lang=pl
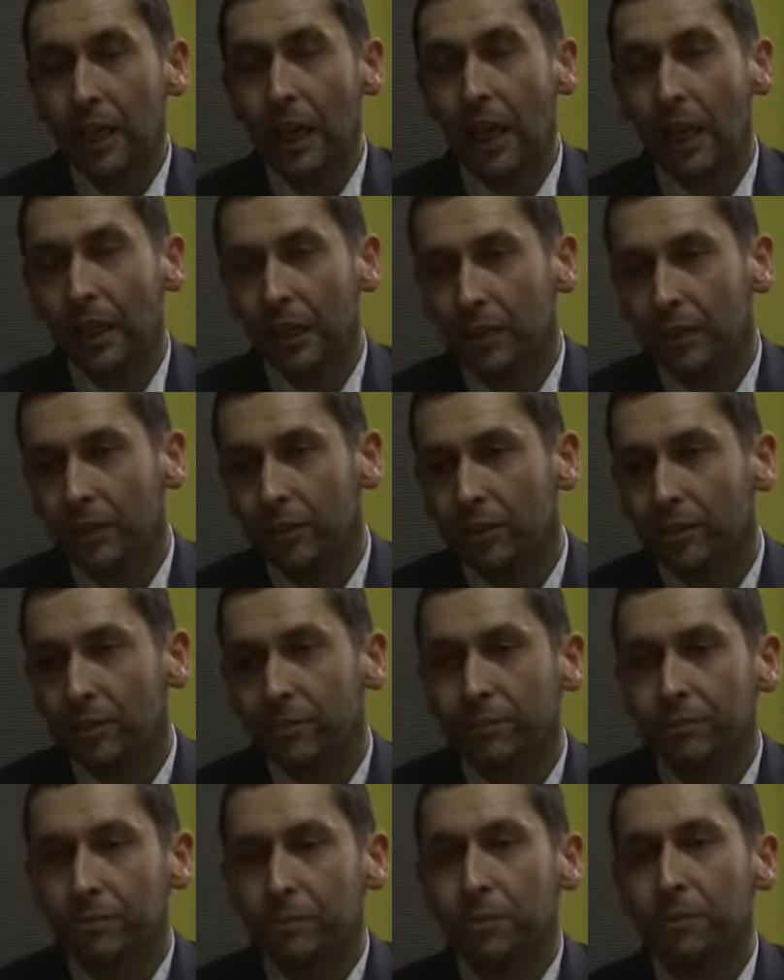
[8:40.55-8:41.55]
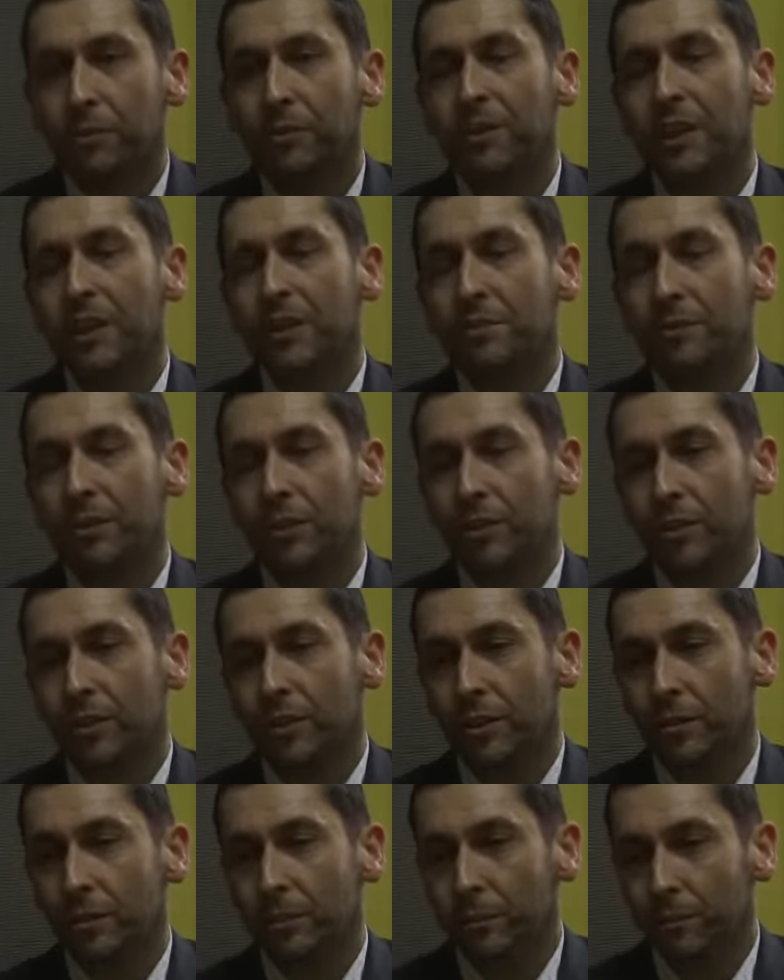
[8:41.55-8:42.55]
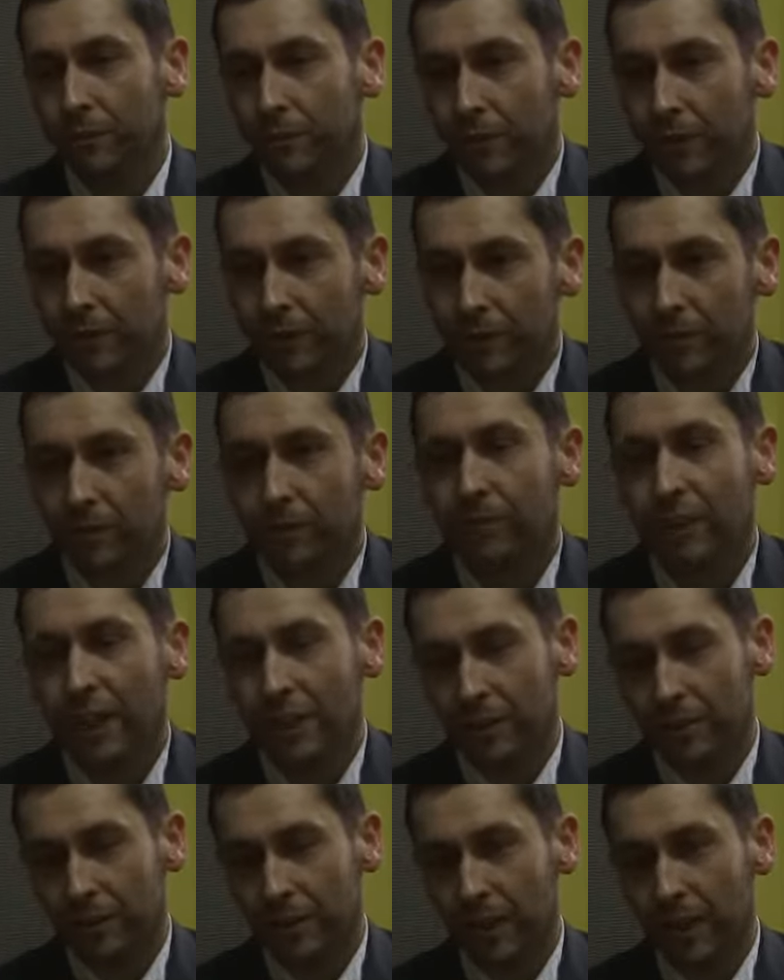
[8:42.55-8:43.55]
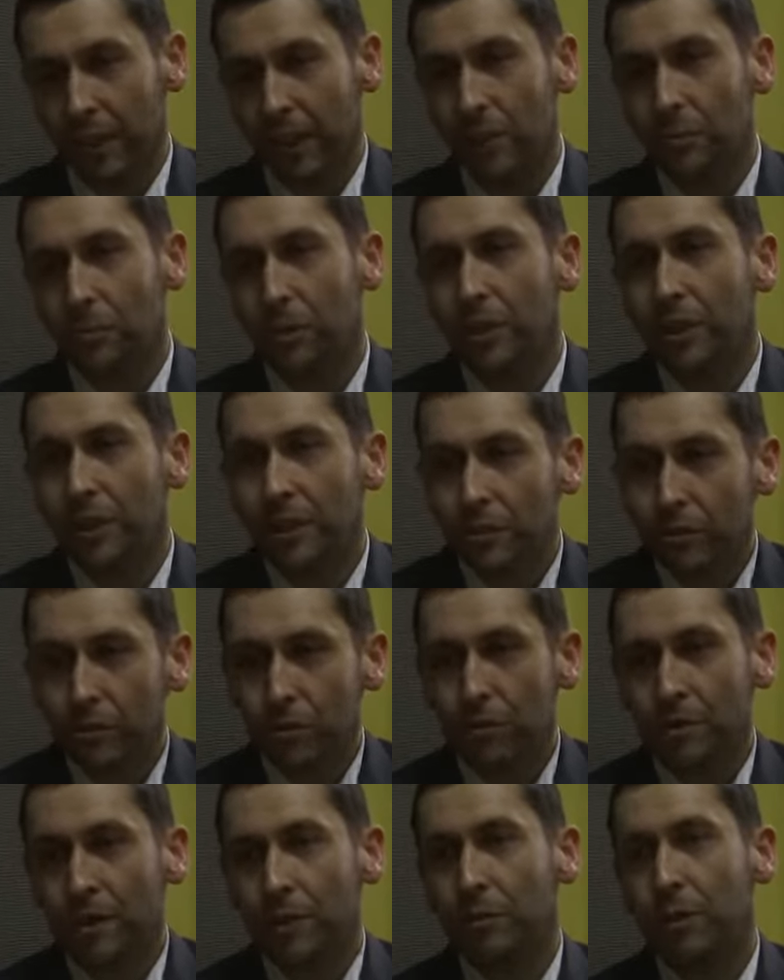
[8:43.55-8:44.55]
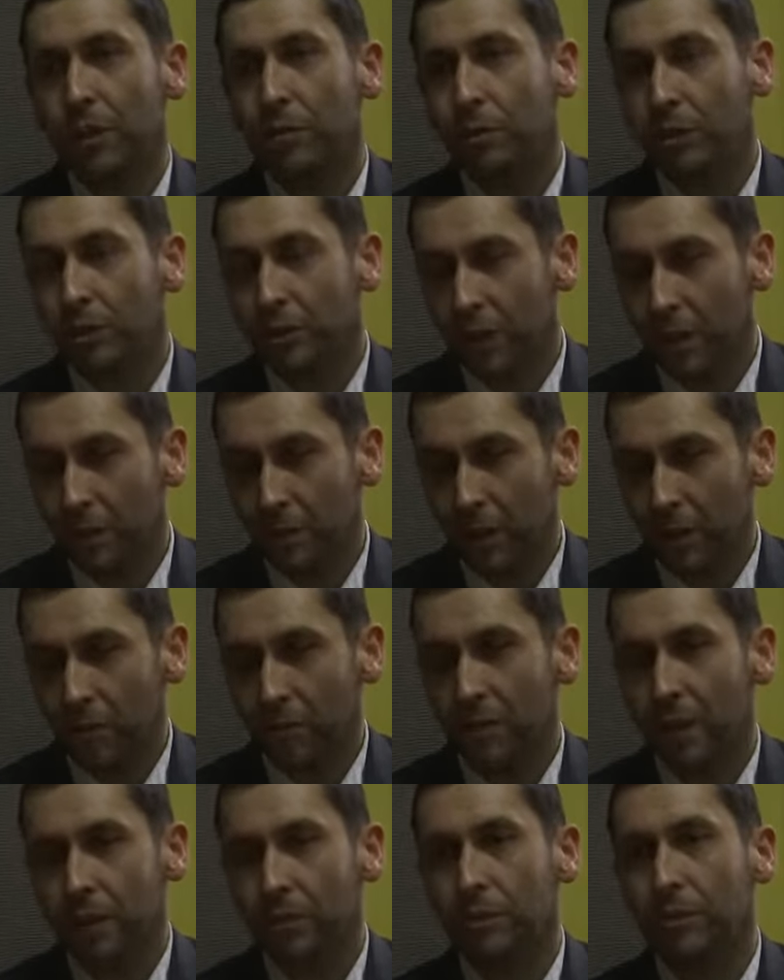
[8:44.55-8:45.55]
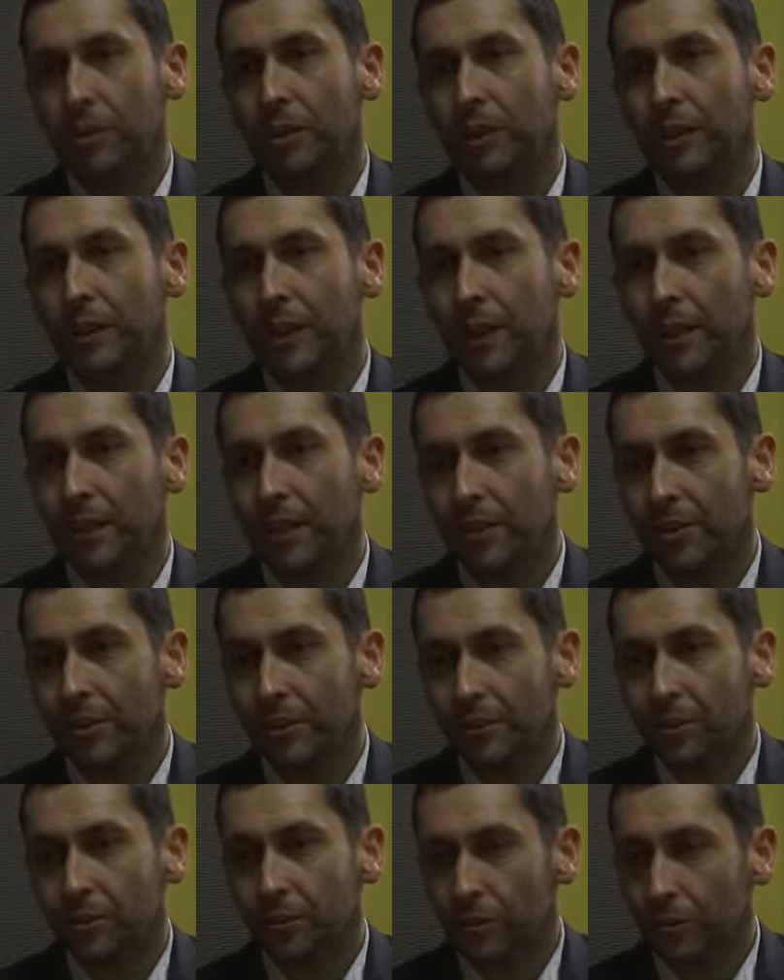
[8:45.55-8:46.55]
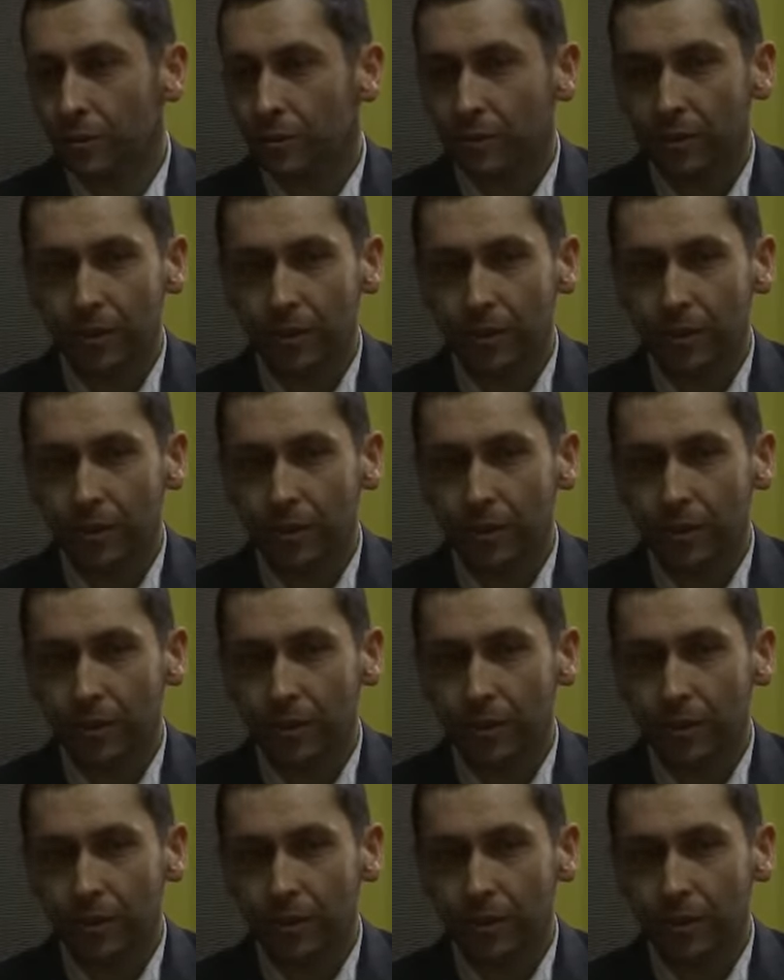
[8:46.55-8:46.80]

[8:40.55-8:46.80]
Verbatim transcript: ale no, pływanie w nocy to są dwa rodzaje, albo jest to światło, albo go nie ma. Światło generalnie jest od, e,